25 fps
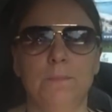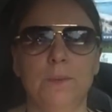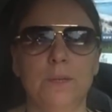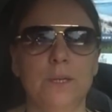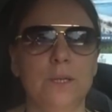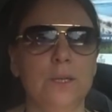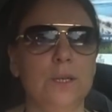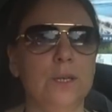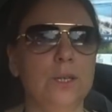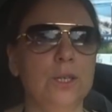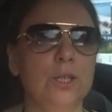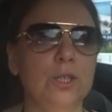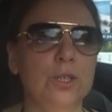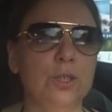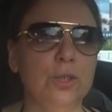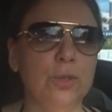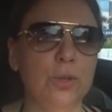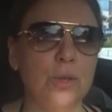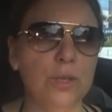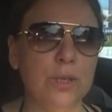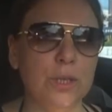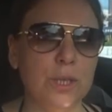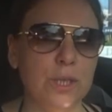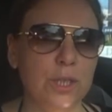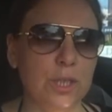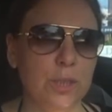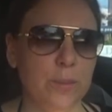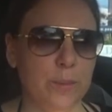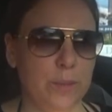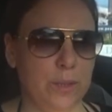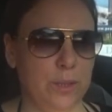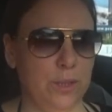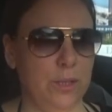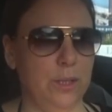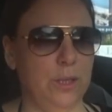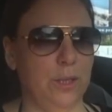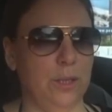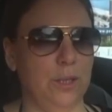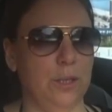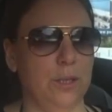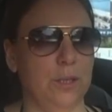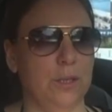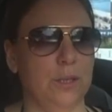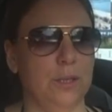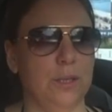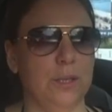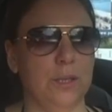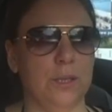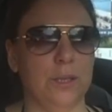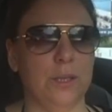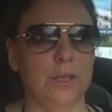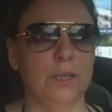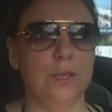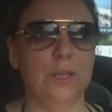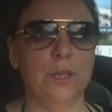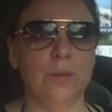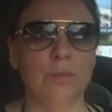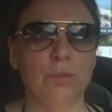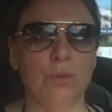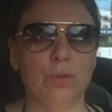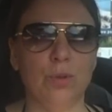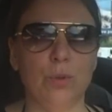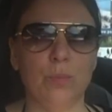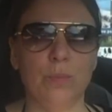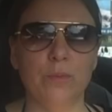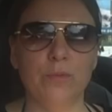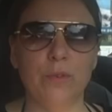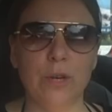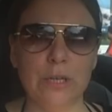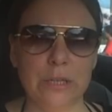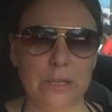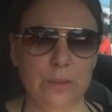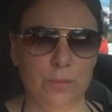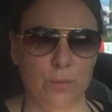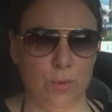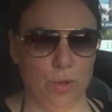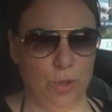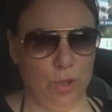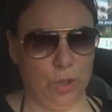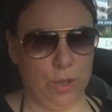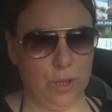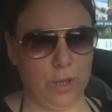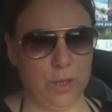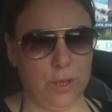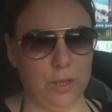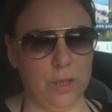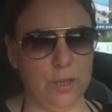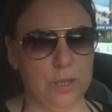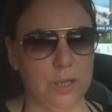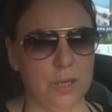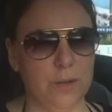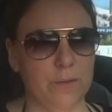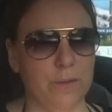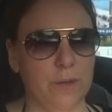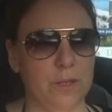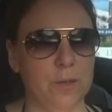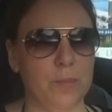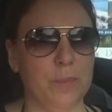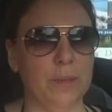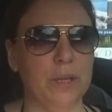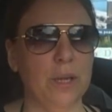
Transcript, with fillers: И еще зачем это делается? Затем, чтобы вас немножечко организовать.